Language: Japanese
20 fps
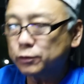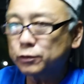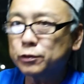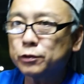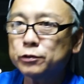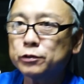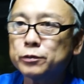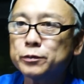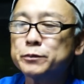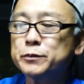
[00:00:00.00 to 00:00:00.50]

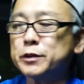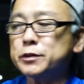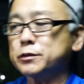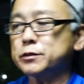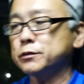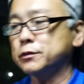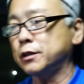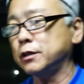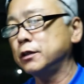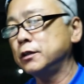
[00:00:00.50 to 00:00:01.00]
と伸びま
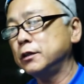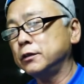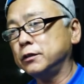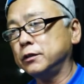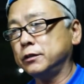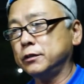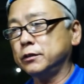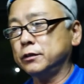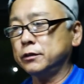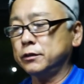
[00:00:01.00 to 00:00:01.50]
すね
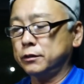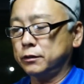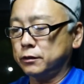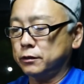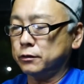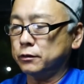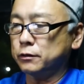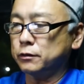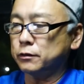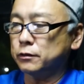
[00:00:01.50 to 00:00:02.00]

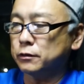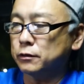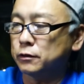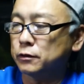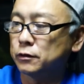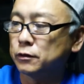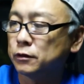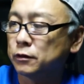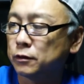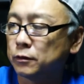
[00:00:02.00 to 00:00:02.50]

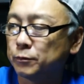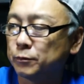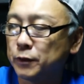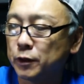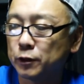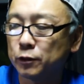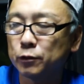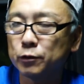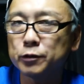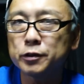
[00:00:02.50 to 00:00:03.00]
えー、
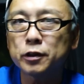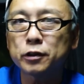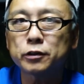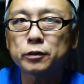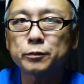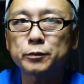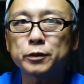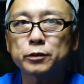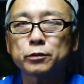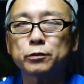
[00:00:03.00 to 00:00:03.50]
まあ
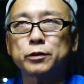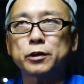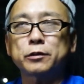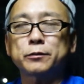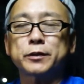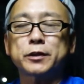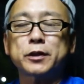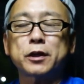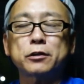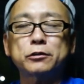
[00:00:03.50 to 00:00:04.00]
400mm と
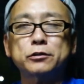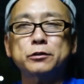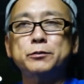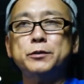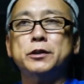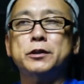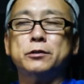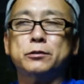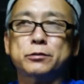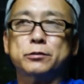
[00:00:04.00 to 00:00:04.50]

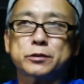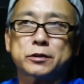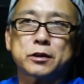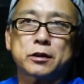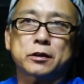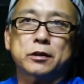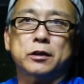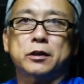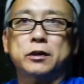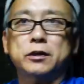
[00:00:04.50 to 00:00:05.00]
500mm100mm の
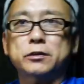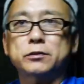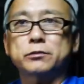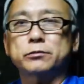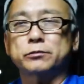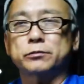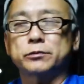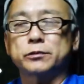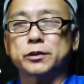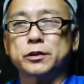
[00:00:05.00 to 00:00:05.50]
差があ
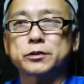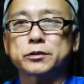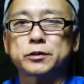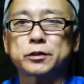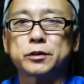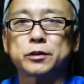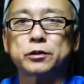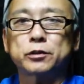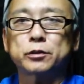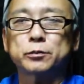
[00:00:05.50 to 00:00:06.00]
るんです
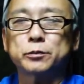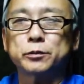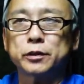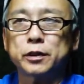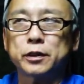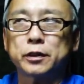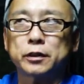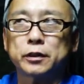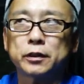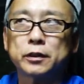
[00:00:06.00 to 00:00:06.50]
けども
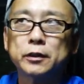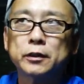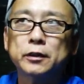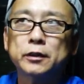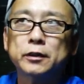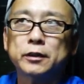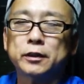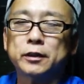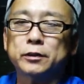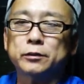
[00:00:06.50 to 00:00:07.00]
ね
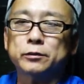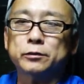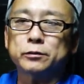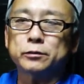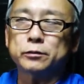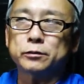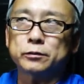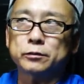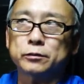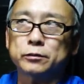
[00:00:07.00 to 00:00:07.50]
あの
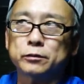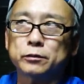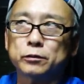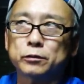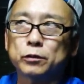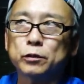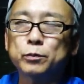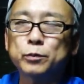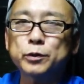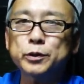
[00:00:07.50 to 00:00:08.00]

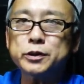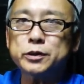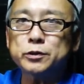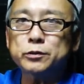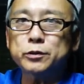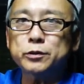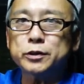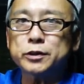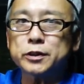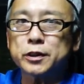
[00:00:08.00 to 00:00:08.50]
面
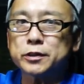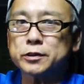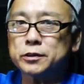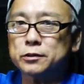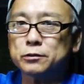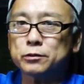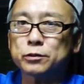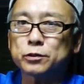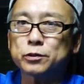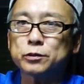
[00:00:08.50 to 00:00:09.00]
白い写
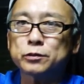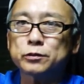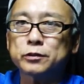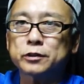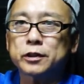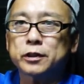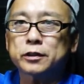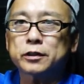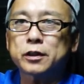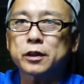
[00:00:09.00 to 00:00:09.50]
真を撮るん
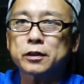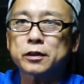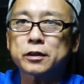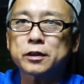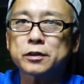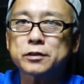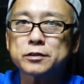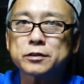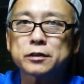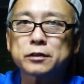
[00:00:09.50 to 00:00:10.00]
だったら
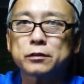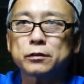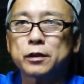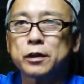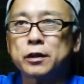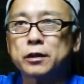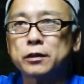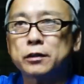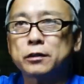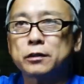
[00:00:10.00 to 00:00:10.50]
断然
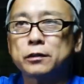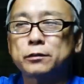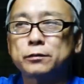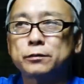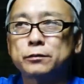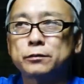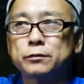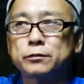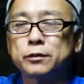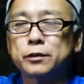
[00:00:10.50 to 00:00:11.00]

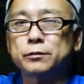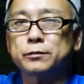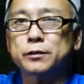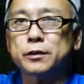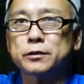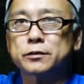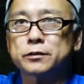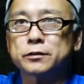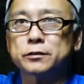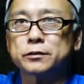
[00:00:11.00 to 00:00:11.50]
AF
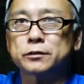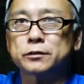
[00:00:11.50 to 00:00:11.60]
レフレックス